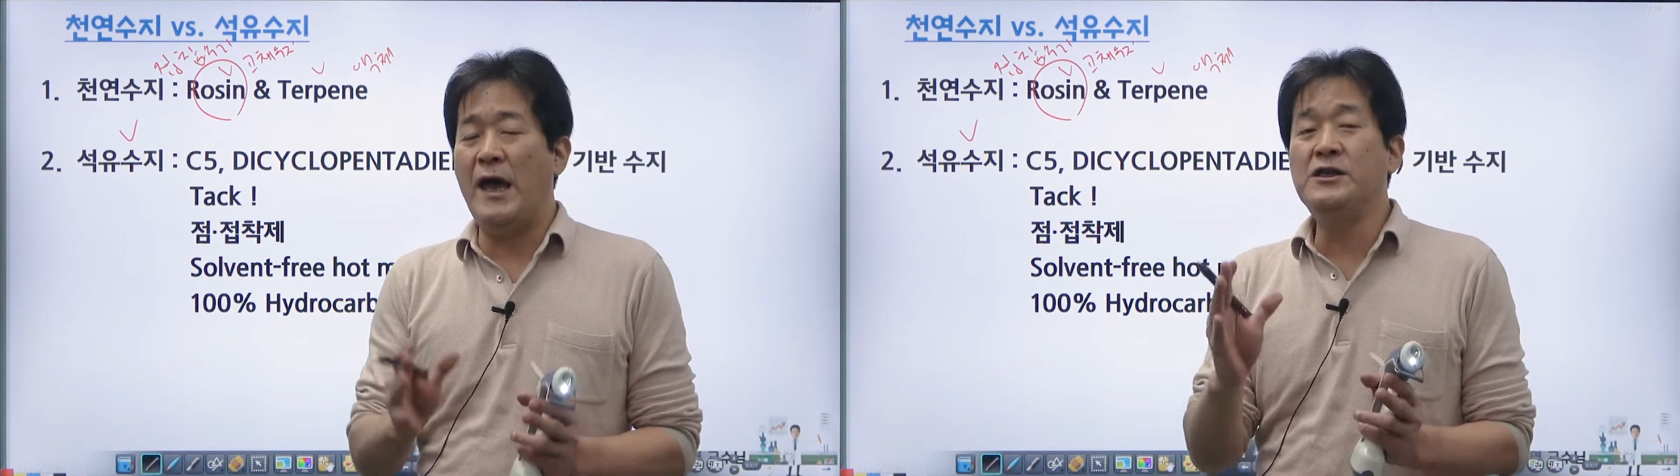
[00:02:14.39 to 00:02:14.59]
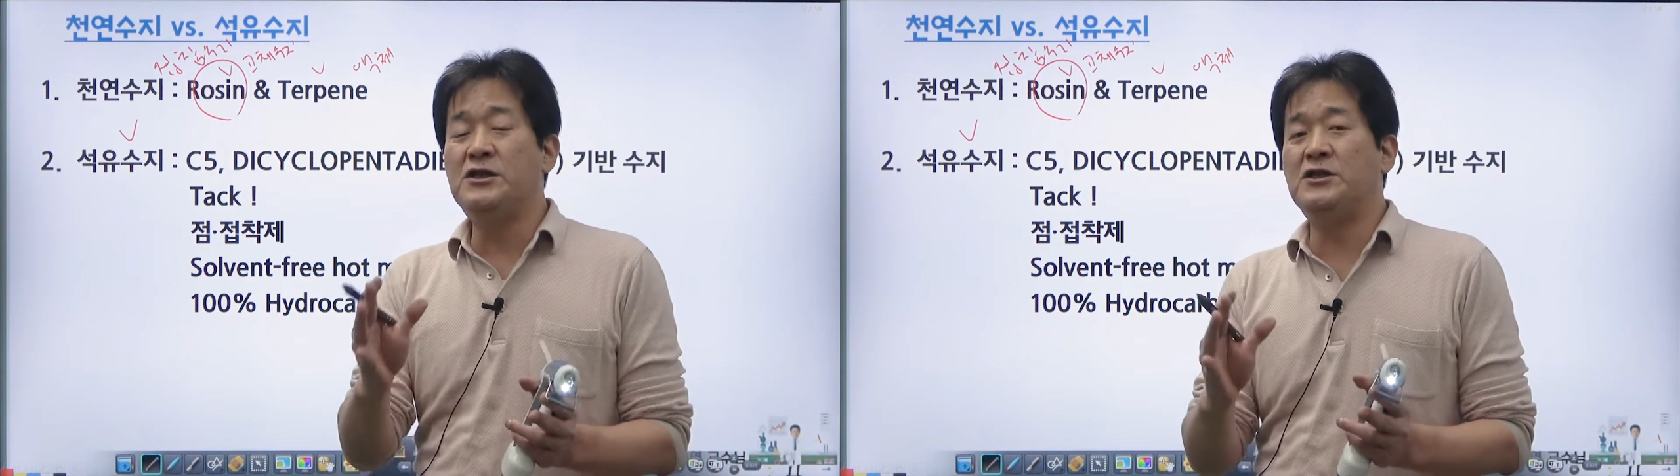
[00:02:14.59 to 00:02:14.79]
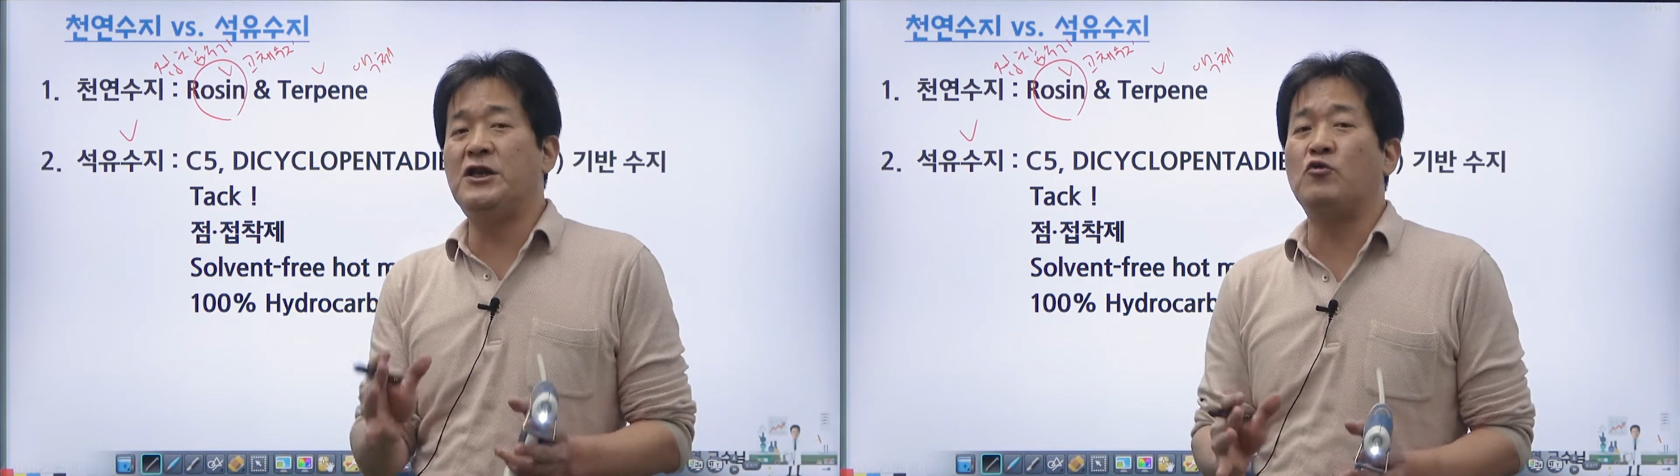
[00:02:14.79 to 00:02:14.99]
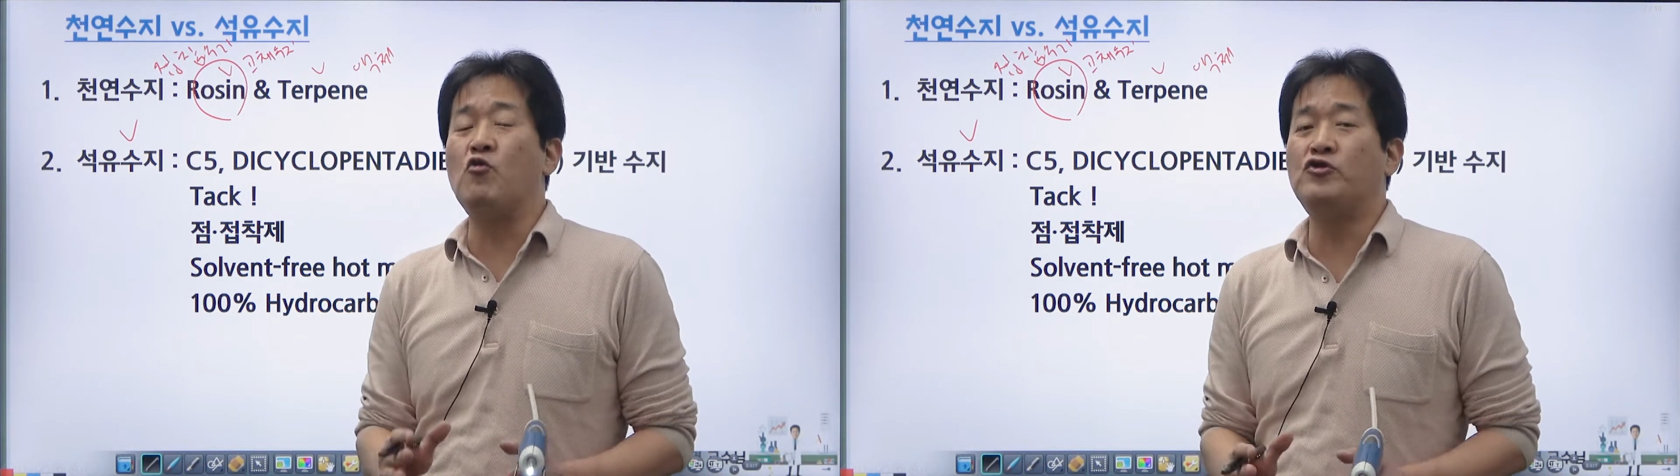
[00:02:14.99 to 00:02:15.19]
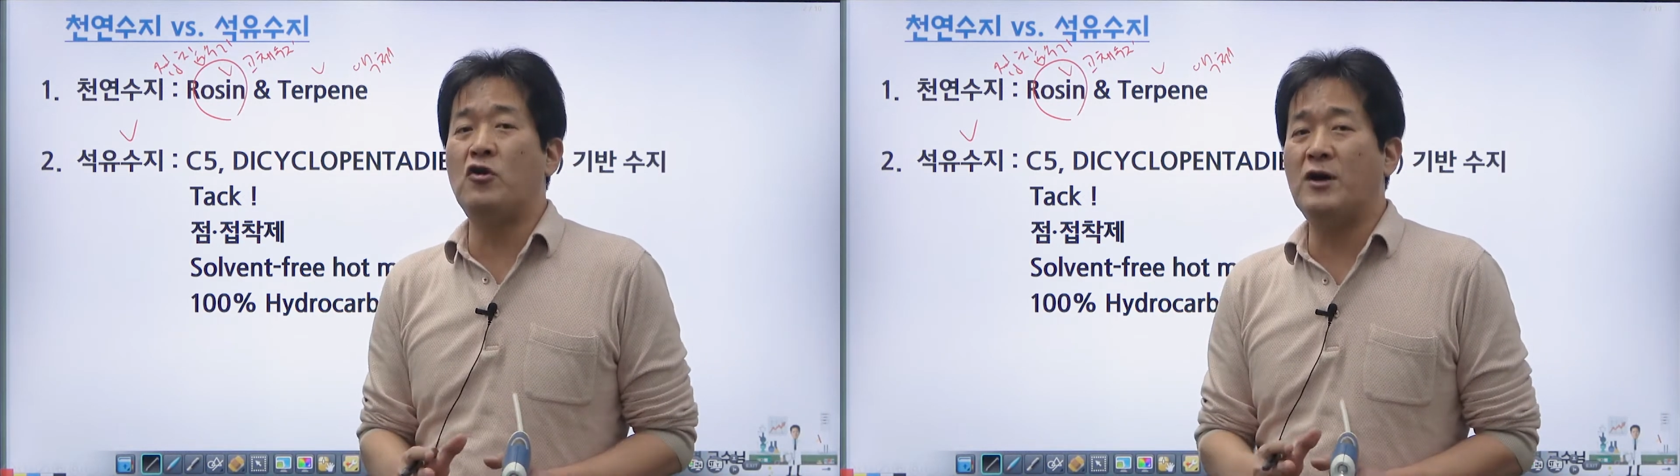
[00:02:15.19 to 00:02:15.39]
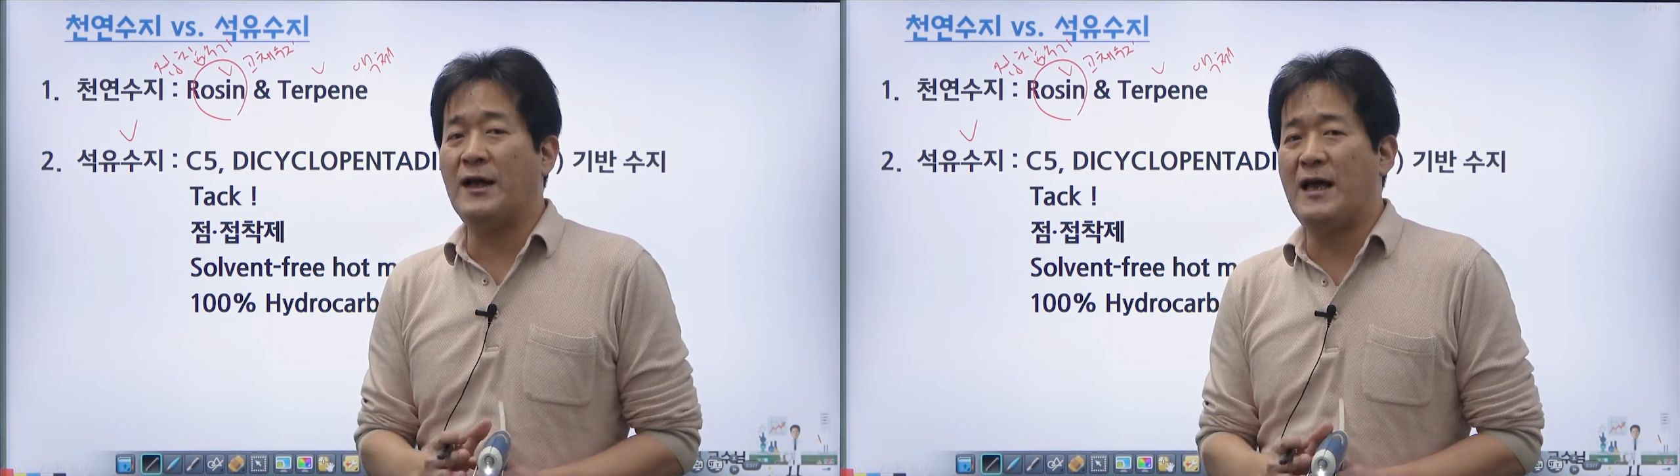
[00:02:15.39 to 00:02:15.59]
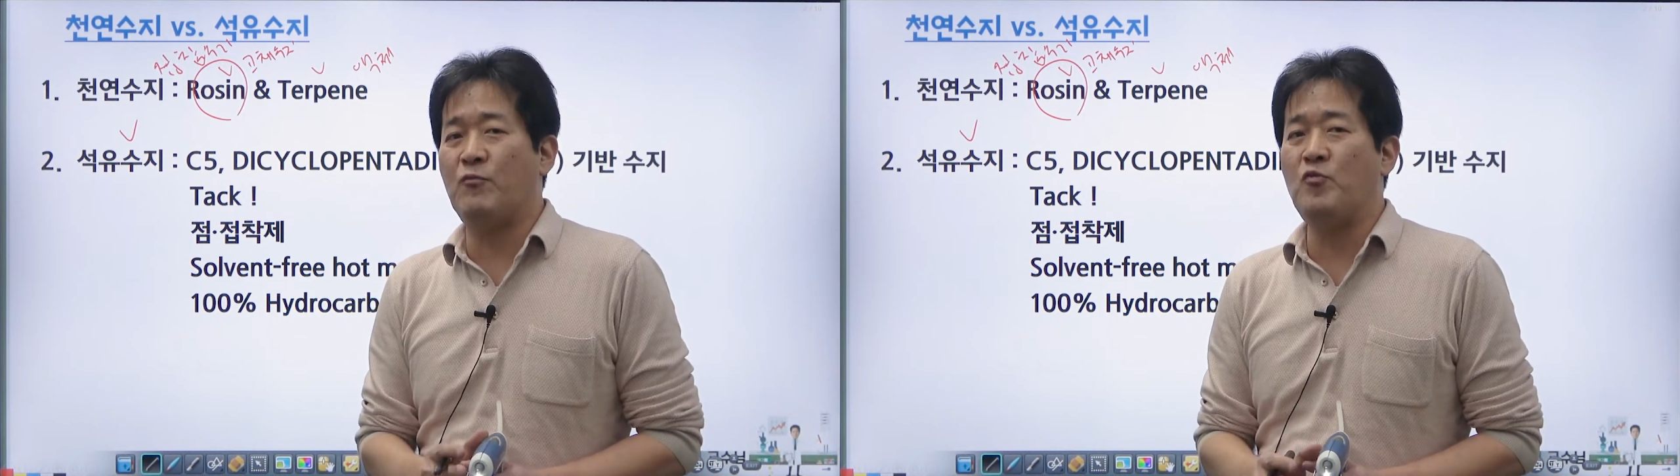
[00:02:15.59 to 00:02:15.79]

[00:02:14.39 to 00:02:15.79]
NCC 공정을 하다